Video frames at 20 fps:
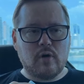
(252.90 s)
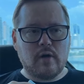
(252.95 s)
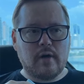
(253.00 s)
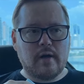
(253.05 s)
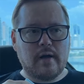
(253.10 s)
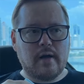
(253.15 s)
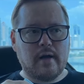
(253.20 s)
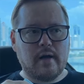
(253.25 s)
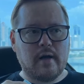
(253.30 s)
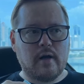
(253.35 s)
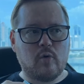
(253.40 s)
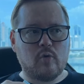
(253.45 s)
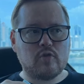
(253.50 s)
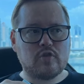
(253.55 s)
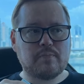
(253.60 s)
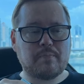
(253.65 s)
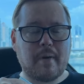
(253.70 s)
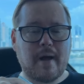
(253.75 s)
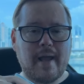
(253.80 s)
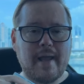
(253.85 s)
Uh,
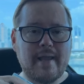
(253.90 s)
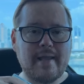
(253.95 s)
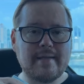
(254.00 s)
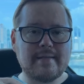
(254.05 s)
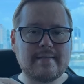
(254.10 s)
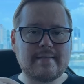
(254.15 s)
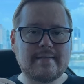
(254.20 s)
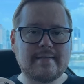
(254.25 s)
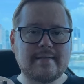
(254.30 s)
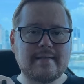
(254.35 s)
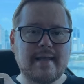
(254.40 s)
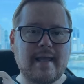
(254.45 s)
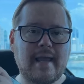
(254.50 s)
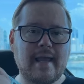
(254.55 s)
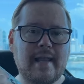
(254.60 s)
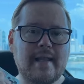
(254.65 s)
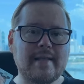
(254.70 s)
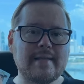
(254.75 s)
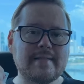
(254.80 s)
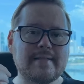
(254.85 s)
os países
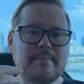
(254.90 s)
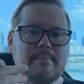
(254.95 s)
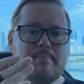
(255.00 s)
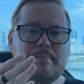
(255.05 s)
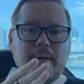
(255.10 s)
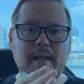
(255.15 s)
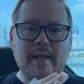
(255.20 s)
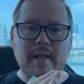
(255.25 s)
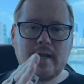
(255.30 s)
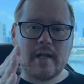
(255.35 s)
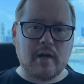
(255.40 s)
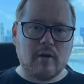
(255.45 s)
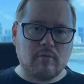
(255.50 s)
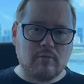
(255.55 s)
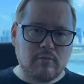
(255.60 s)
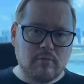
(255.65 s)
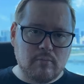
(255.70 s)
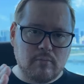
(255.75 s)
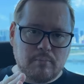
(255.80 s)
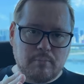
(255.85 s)
eles
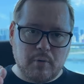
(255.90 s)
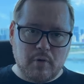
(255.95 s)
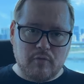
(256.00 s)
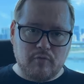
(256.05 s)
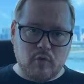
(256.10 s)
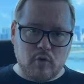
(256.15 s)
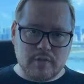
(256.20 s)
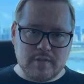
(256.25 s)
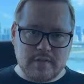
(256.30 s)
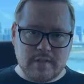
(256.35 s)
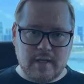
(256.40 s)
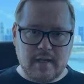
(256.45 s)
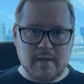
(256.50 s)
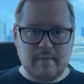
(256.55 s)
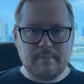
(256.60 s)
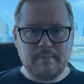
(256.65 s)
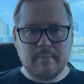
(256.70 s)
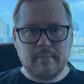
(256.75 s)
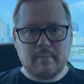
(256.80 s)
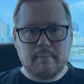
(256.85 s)
brigam por
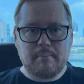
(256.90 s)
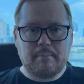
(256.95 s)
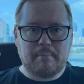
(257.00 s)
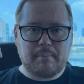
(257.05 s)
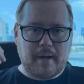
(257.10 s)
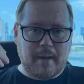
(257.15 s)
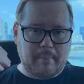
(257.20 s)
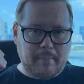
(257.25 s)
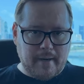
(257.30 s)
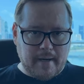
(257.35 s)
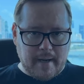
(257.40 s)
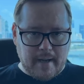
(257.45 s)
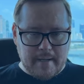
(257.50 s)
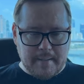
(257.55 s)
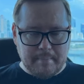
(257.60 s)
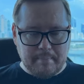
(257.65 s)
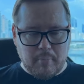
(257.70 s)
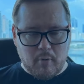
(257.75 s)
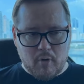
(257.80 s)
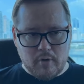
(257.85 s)
você para pagar
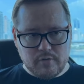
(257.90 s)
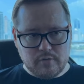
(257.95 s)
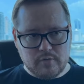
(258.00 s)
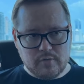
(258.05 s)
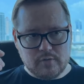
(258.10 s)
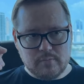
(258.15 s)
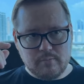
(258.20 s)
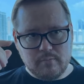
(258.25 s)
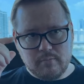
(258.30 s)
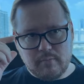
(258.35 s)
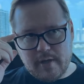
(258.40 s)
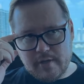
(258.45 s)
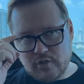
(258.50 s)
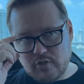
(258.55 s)
impostos, mais ou